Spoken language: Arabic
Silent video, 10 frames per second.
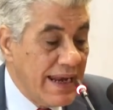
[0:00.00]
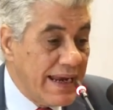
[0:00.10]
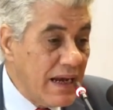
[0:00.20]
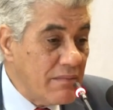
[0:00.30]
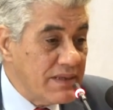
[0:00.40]

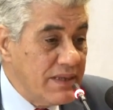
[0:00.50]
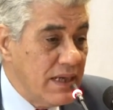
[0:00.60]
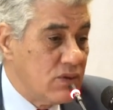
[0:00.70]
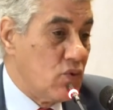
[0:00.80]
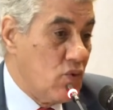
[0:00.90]
لكن لما
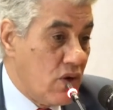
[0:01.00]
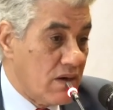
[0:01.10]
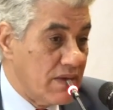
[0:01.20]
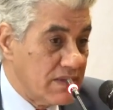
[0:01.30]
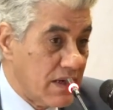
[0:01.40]
تيجي
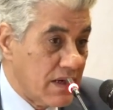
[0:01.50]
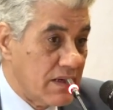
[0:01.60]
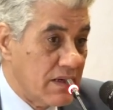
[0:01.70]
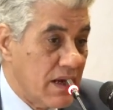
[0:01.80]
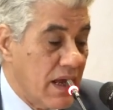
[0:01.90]
تقول
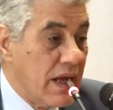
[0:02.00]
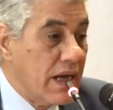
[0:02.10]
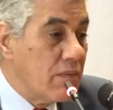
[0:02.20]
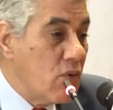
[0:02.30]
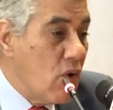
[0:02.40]
مثلا
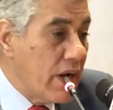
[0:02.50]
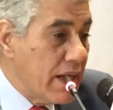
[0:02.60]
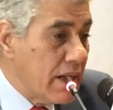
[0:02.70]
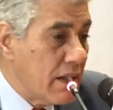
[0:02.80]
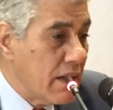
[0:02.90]

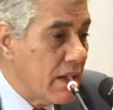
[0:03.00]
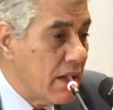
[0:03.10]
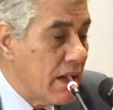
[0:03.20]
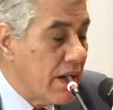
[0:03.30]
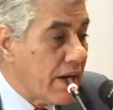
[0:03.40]
المؤجر
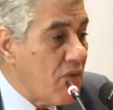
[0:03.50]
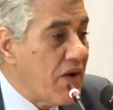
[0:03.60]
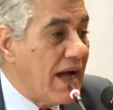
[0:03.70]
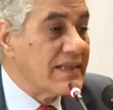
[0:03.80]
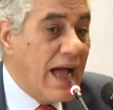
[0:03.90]

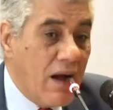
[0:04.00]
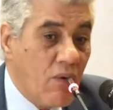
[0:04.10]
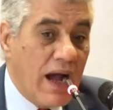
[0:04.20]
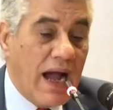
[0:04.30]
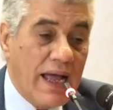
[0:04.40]
رفع
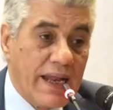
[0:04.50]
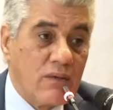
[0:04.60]
دعوة على